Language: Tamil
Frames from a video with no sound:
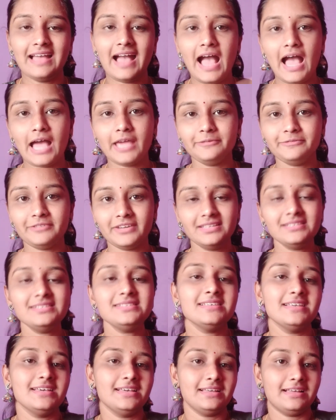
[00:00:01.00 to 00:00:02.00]
ஹாய்
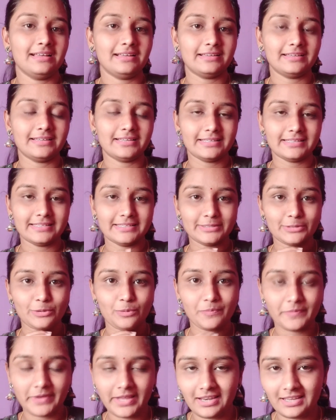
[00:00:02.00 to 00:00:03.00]
ஃப்ரெண்ட்ஸ்
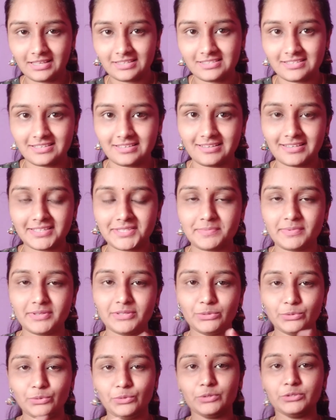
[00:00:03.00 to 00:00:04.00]
ரொம்ப நாள் ஆச்சுலேயே இந்த
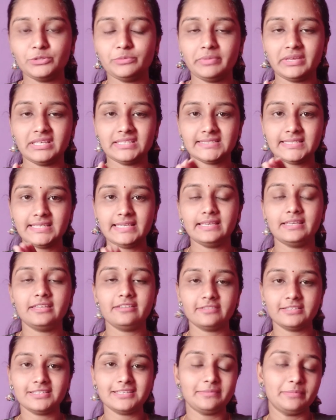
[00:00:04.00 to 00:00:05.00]
மாதிரி உட்காந்து பேசி
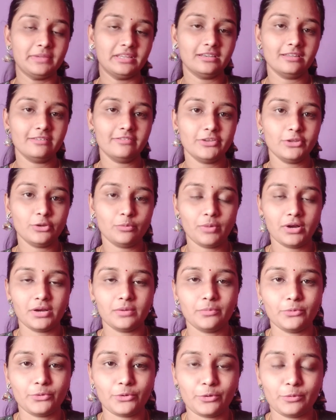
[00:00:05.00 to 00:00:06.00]
இன்னைக்கு வந்து நம்ம என்ன வீடியோ
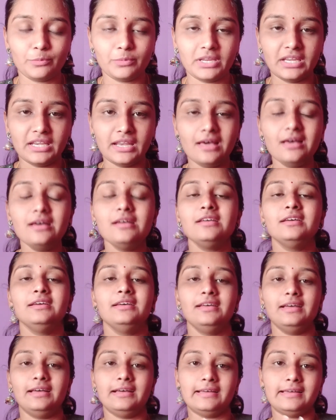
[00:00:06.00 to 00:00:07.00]
பார்க்க போகிறோம் அப்படின்னா
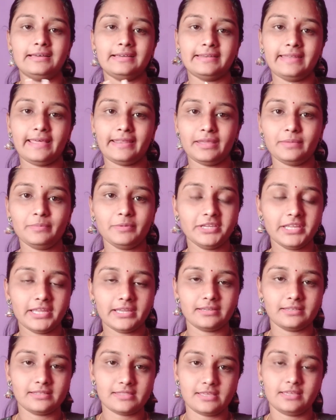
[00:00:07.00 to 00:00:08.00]
நிறைய பேர்
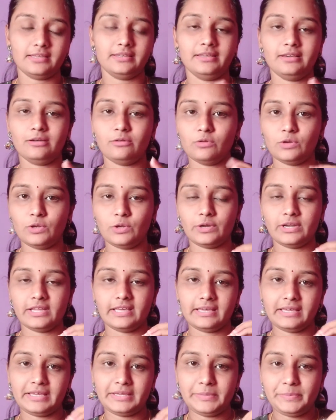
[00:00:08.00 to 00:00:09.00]
கேட்டிருந்தீங்களே
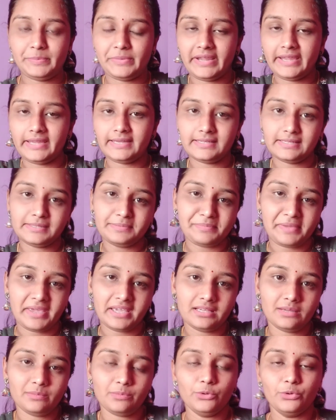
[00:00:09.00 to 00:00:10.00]
அவங்களோட பிரைடல்
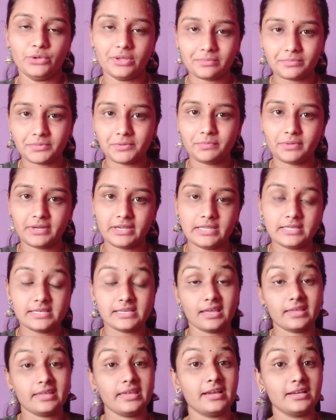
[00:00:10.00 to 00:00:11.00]
மேக்கப் லுக் எப்படி
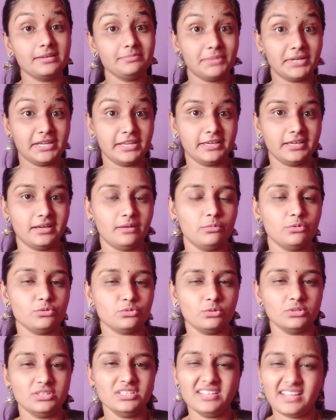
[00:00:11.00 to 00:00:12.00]
பண்ணீங்க எங்கே பண்ணீங்க
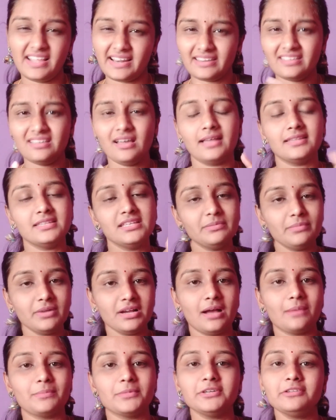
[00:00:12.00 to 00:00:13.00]
அப்படின்னு சொல்லிட்டு நிறைய
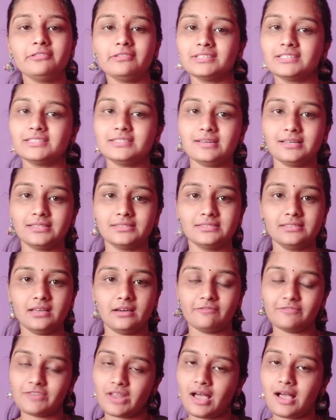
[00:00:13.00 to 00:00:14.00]
அதிகமாக கமெண்ட் வந்தது
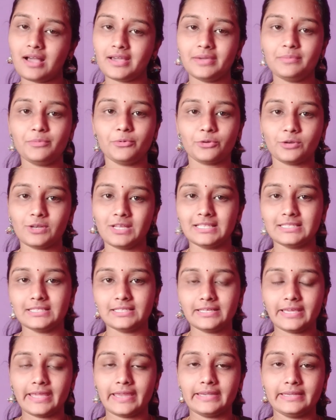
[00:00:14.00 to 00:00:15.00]
அதுதான் விளாகே போட்டாலும்
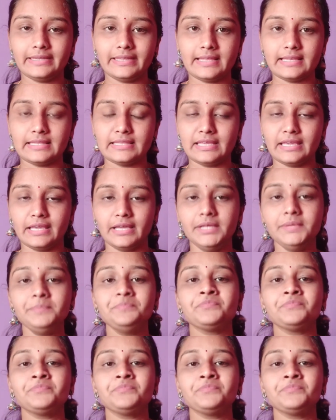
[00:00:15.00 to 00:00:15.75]
அதை கேட்டே இருந்தீங்க